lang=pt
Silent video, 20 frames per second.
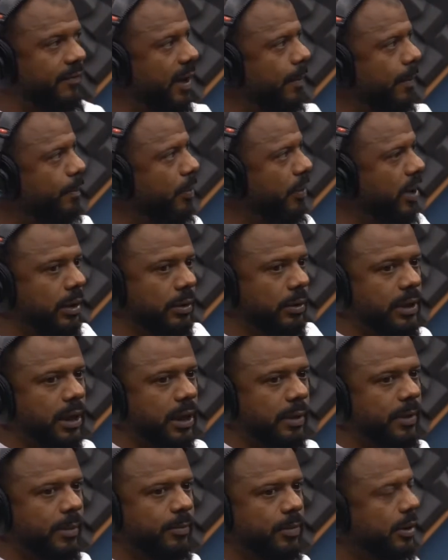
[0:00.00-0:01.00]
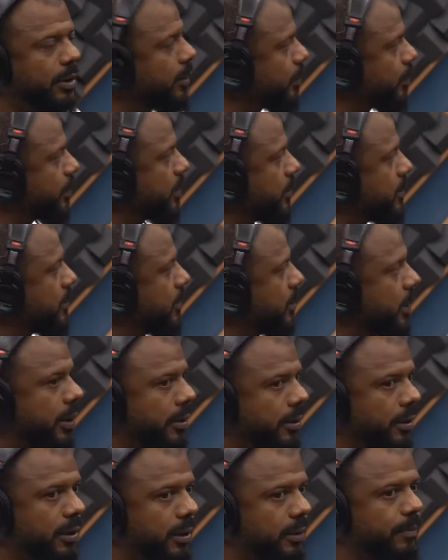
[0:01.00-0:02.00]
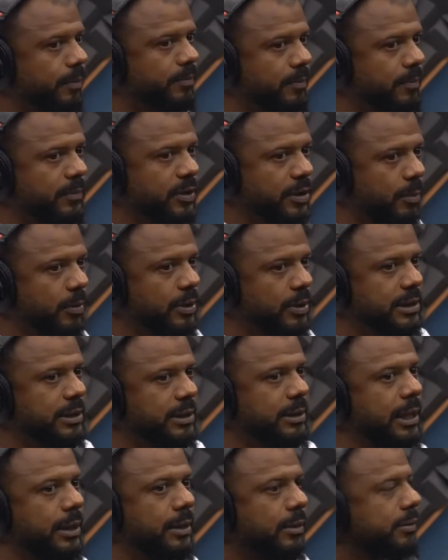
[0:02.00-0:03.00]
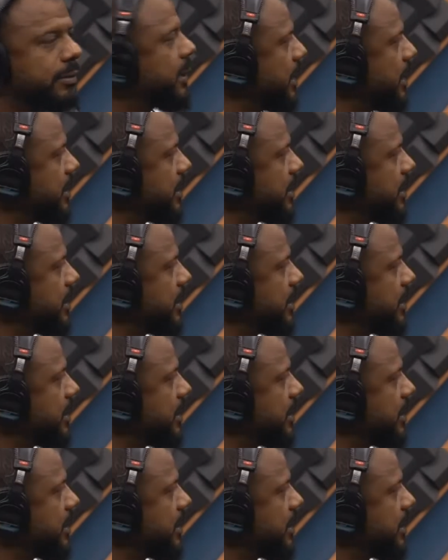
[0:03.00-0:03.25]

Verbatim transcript: porra, ele não tá me abordando porque eu sou negro. Ele me chamou de cidadão três